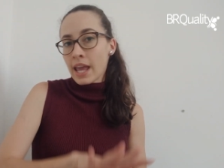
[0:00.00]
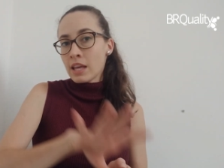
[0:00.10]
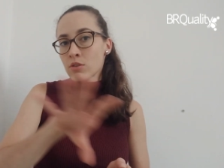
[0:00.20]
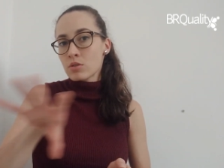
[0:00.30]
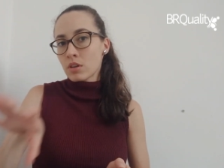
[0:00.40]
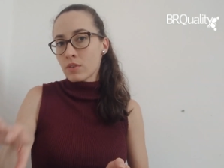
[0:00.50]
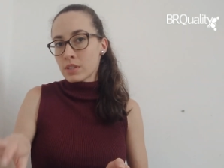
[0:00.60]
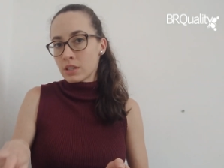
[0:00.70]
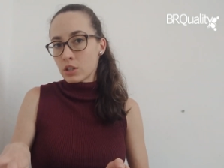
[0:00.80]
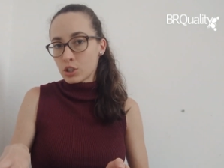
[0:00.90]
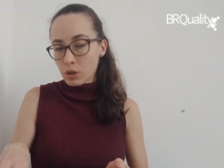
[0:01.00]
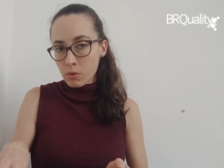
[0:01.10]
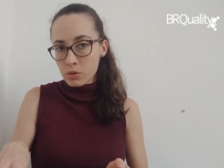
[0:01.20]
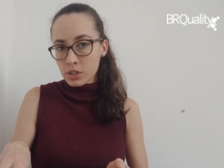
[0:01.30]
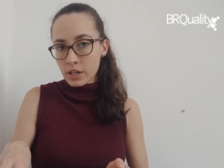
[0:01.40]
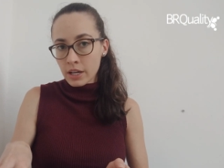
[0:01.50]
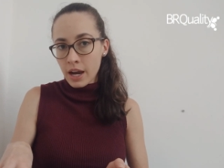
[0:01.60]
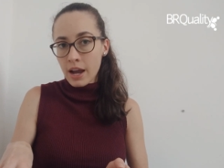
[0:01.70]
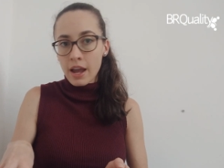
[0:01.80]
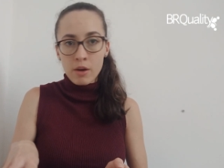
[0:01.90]
isso que você deixou de
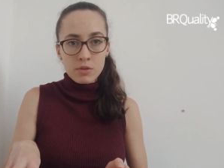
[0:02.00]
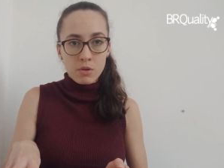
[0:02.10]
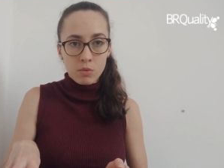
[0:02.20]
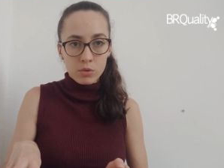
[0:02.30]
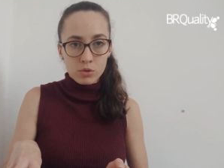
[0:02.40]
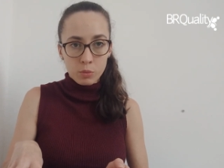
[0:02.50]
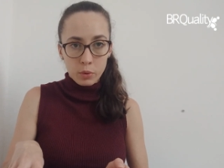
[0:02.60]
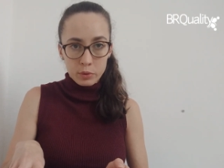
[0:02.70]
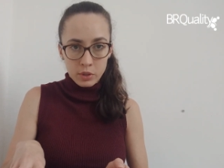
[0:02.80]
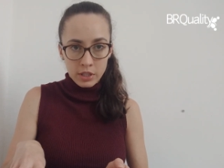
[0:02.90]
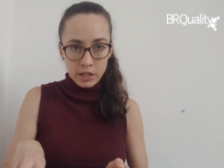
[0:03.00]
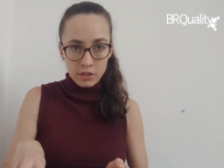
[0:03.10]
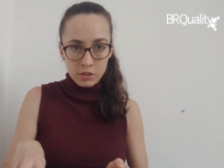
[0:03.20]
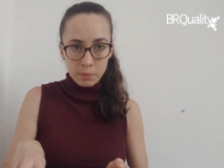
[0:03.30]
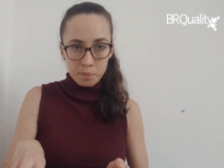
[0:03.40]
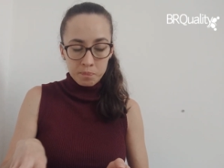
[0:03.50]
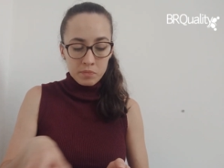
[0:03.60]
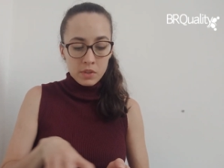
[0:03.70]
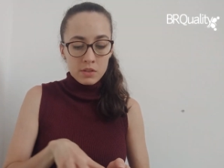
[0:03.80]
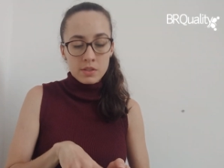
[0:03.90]
ganhar é o seu custo de oportunidade
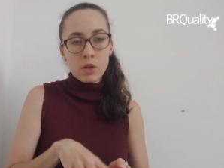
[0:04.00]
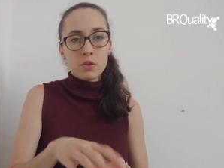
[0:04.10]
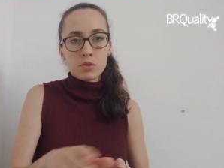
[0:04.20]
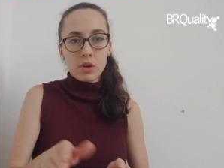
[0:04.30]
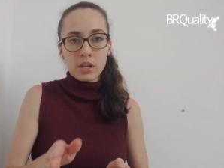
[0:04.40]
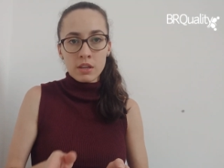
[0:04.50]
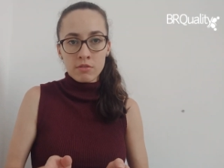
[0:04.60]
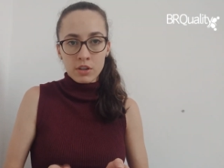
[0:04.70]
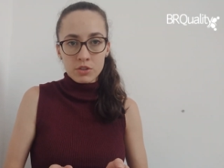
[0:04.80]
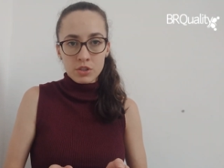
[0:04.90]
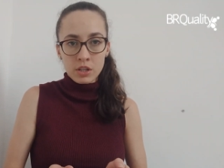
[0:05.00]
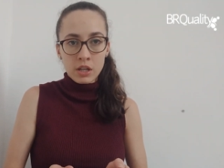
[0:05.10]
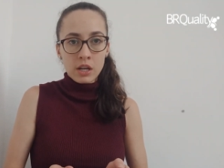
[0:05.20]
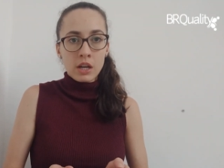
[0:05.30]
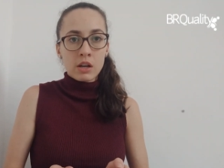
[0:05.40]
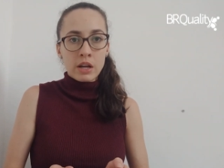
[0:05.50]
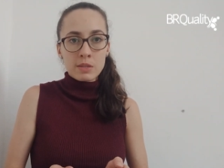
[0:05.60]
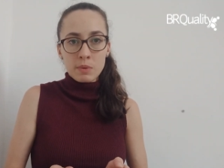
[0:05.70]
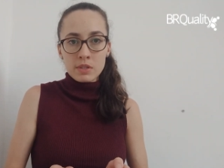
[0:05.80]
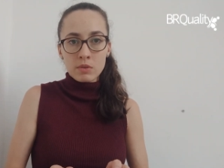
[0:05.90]
se eu escolhi investir na
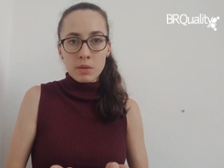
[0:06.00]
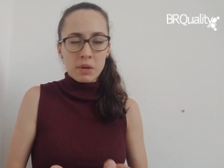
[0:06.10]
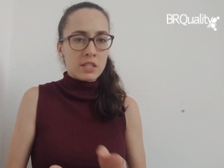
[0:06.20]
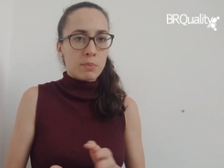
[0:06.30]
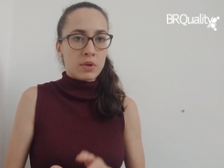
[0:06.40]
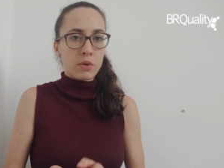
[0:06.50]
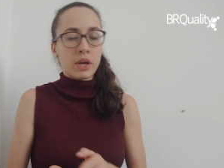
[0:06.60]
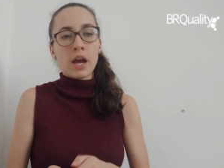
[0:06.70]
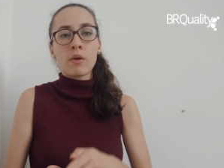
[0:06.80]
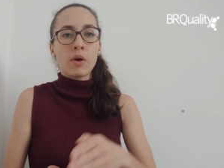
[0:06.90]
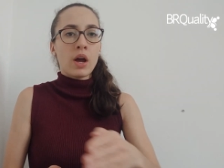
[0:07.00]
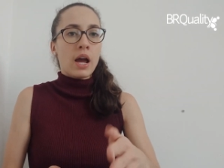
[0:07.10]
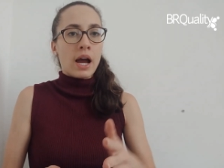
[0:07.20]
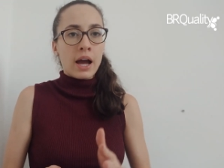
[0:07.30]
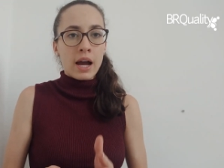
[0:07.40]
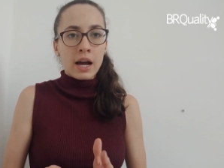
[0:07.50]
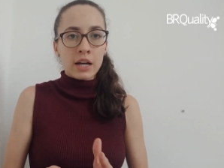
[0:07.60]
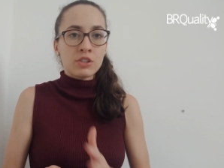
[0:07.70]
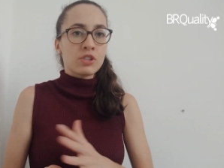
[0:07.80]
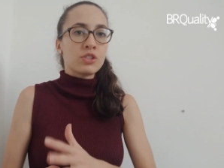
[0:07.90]
expansão da empresa porque eu quero a,
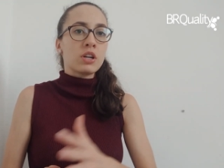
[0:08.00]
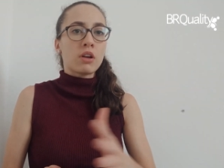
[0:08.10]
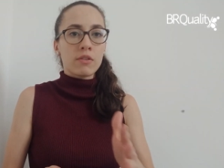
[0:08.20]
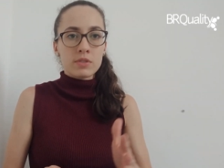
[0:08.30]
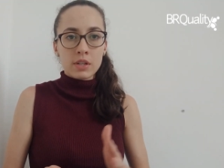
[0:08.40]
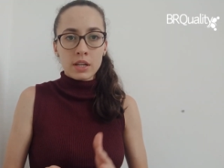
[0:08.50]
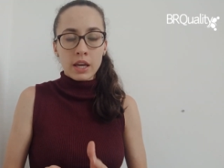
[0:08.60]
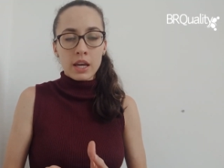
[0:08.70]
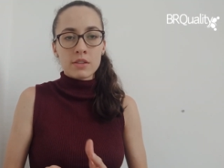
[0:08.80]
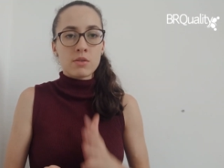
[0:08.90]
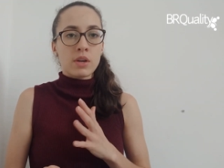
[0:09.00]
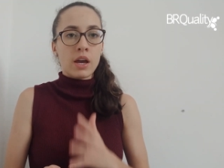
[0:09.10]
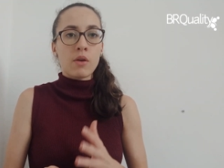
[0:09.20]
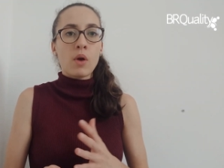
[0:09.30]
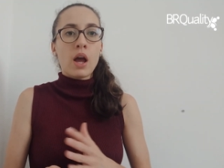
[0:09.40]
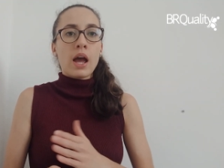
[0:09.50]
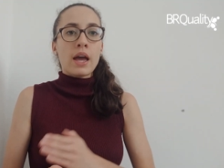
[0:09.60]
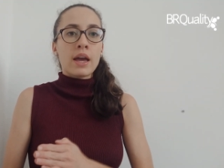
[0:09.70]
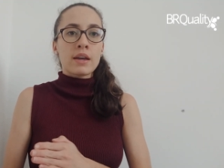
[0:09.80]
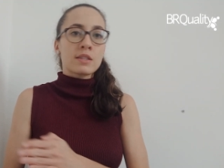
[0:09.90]
ah, atingir novos clientes, eu quero
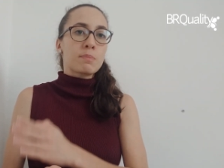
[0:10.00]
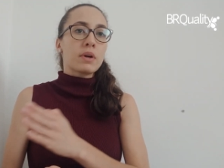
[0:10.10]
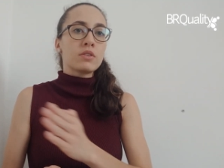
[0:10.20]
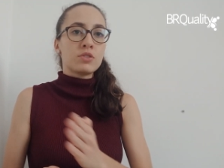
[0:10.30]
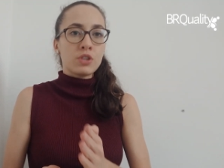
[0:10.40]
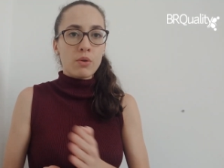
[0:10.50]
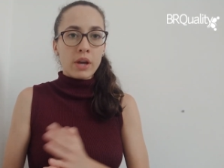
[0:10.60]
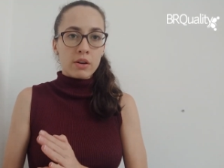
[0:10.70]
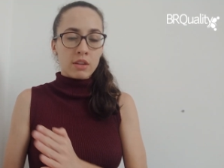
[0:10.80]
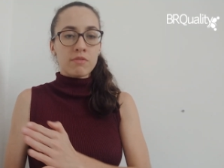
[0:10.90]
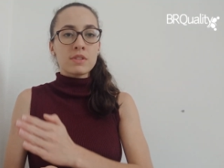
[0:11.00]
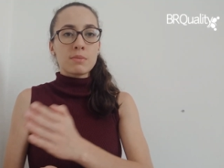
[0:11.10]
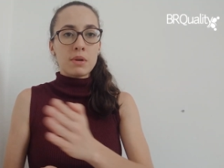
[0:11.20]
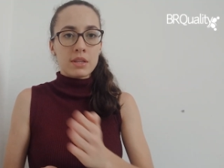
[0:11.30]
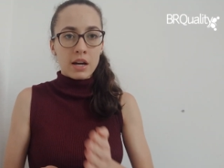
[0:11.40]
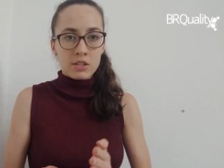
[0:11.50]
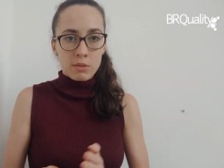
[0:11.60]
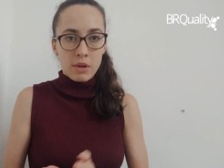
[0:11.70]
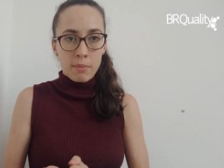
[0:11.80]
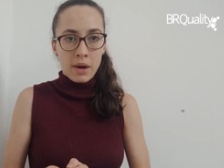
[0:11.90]
é, expandir, eu quero ter visibilidade
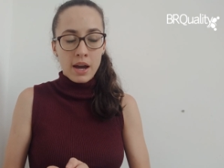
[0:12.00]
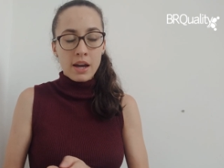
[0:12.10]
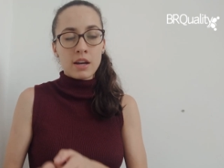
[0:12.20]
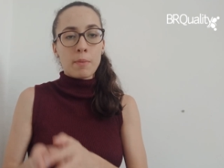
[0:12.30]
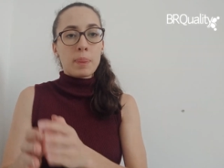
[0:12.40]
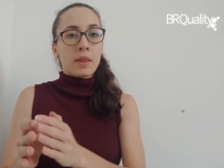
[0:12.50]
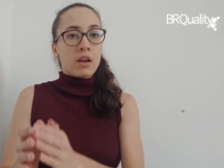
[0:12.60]
da minha marca,